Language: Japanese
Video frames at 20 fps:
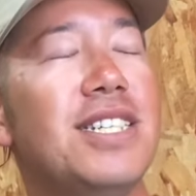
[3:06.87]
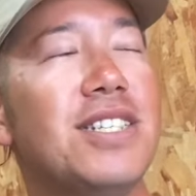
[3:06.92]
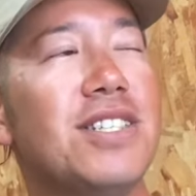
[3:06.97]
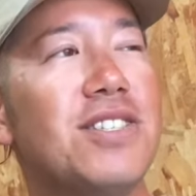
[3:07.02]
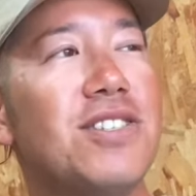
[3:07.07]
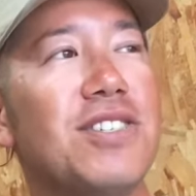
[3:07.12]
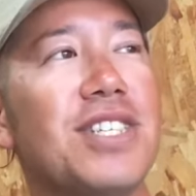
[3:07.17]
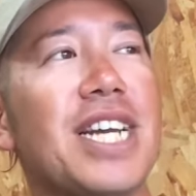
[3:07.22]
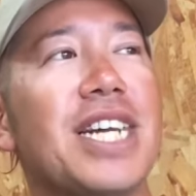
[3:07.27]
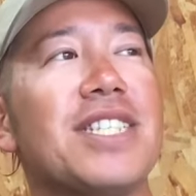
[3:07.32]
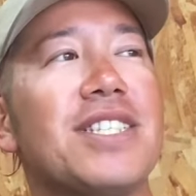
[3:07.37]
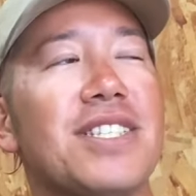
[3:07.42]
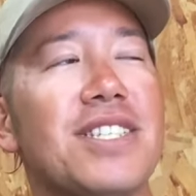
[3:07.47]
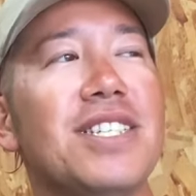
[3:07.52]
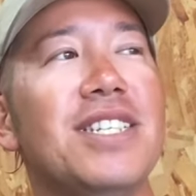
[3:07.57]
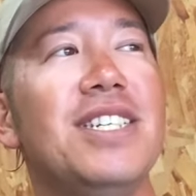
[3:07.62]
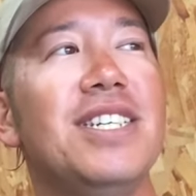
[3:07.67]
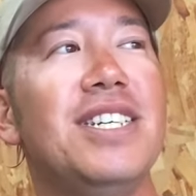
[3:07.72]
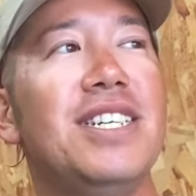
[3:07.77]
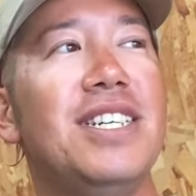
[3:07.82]
12月
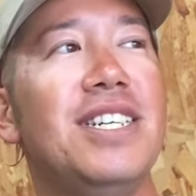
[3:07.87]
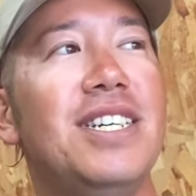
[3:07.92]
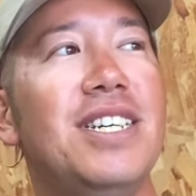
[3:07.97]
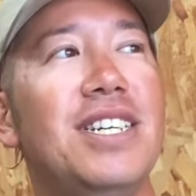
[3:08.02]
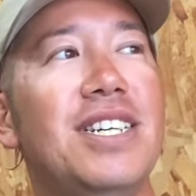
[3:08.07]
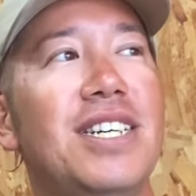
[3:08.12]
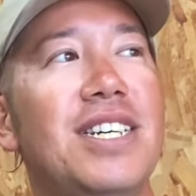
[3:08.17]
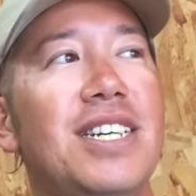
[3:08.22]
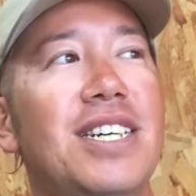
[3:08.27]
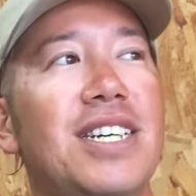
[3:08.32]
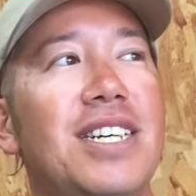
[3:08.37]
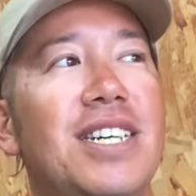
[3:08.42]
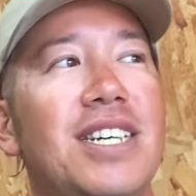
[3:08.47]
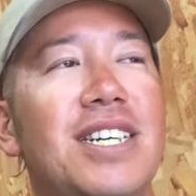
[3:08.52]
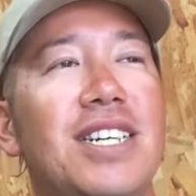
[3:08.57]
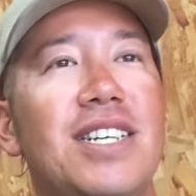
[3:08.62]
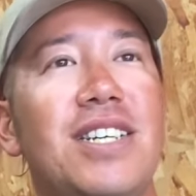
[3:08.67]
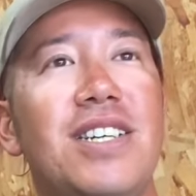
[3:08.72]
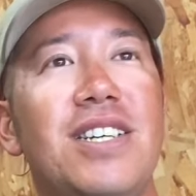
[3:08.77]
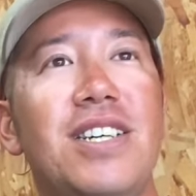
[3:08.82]
行けたら12月
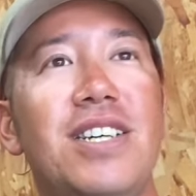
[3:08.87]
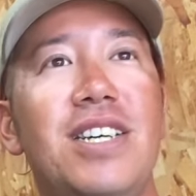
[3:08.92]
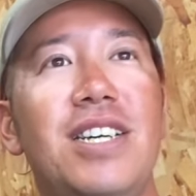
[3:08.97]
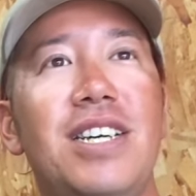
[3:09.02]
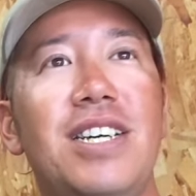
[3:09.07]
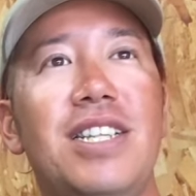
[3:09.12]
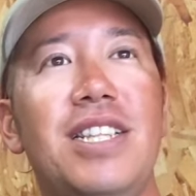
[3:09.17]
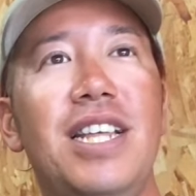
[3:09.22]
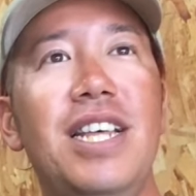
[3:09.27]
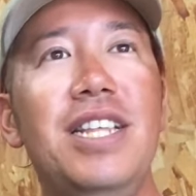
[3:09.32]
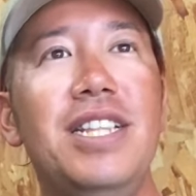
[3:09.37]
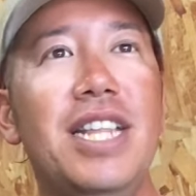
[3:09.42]
ね、